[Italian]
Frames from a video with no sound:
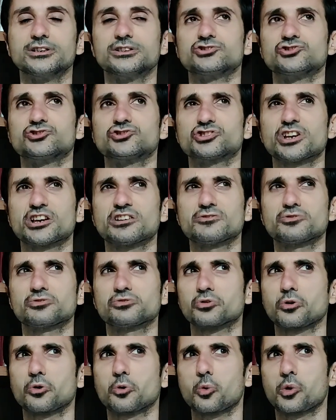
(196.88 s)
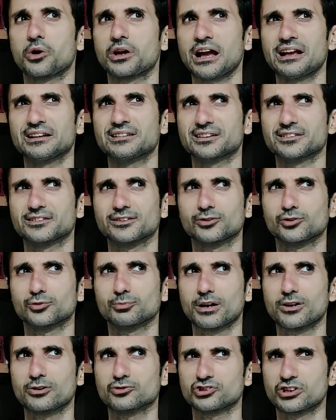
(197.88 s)
140, se non
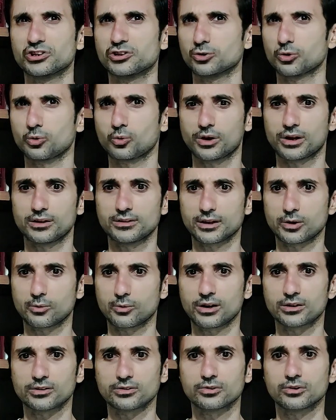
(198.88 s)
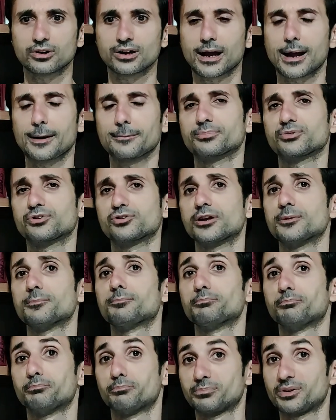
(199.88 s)
sbaglio 144 capsule
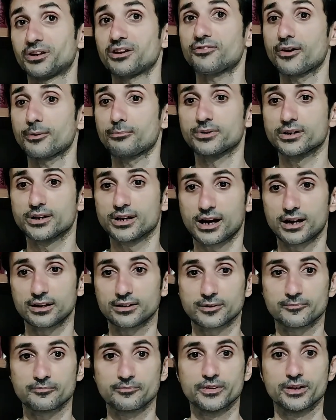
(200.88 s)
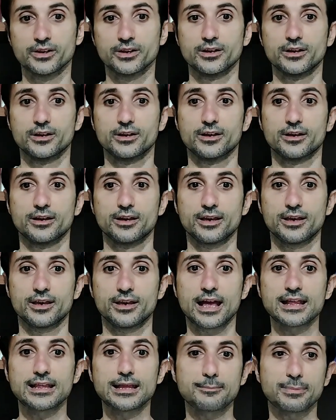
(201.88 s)
prefabbricate e
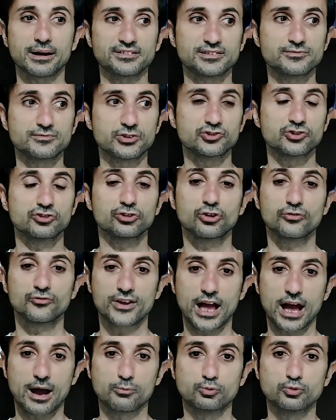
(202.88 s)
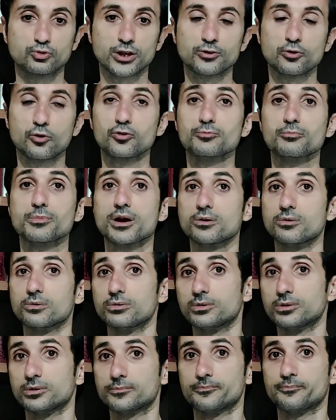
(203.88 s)
alla base invece troviamo un enorme
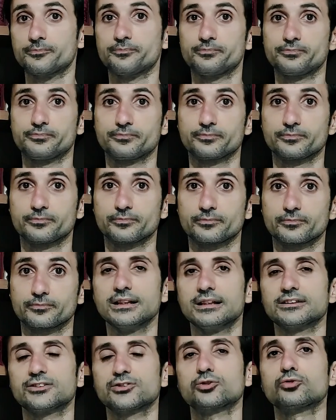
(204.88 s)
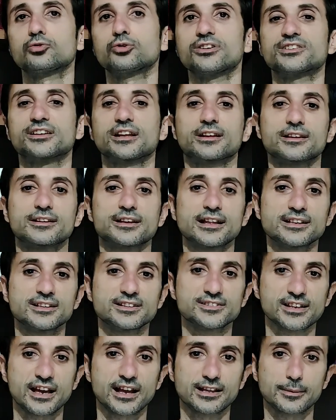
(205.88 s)
hall la struttura è stata
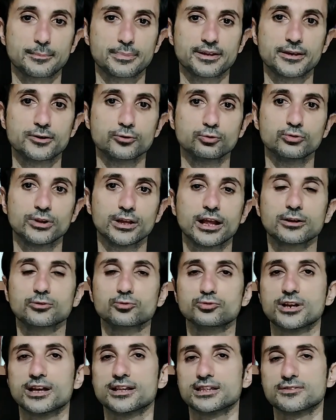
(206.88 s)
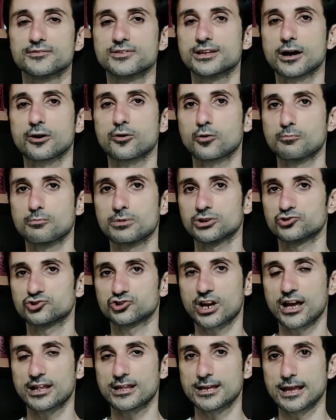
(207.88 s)
realizzata per includere alcune attività
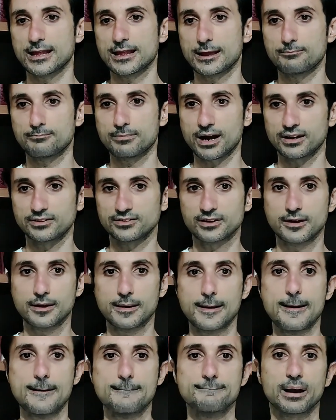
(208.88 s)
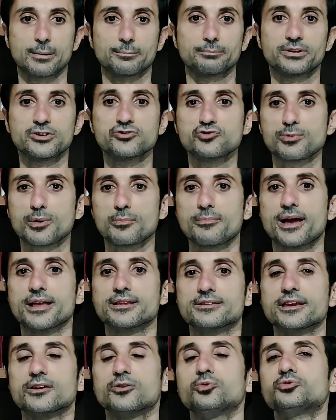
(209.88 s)
commerciali alla base, ma
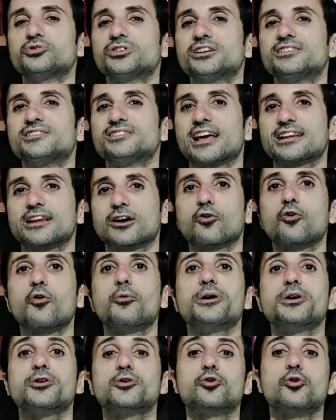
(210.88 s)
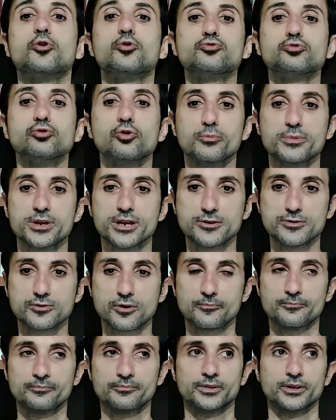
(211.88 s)
principalmente utilizzata come
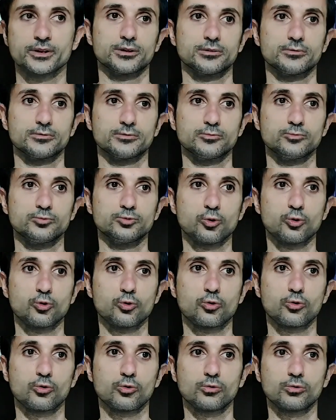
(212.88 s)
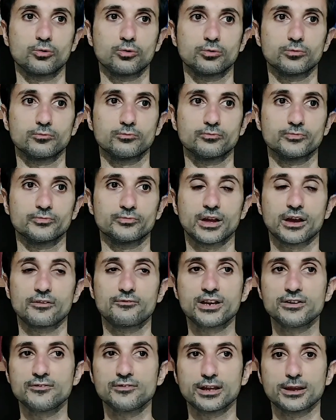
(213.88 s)
condominio, un luogo da
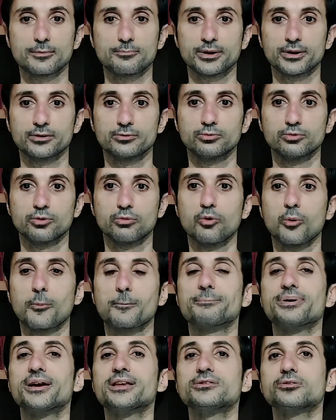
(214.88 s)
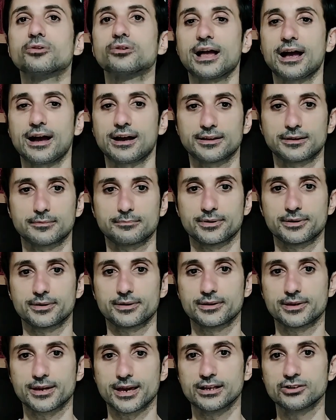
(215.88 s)
vivere per l'uomo pendolare, per
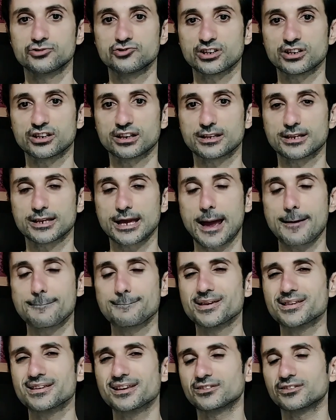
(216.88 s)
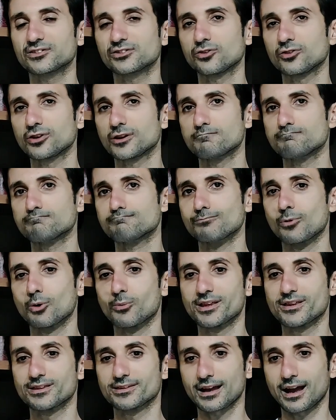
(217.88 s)
chi è in cerca di abitazioni
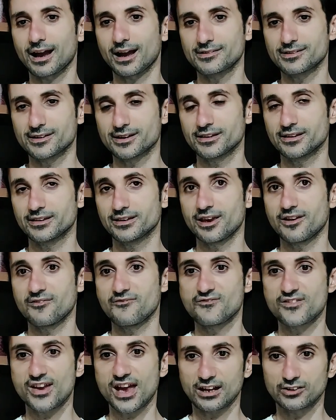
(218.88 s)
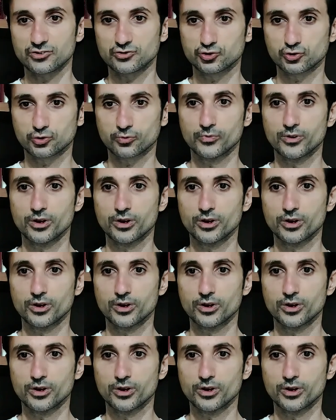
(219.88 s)
momentanee, chi è in viaggio,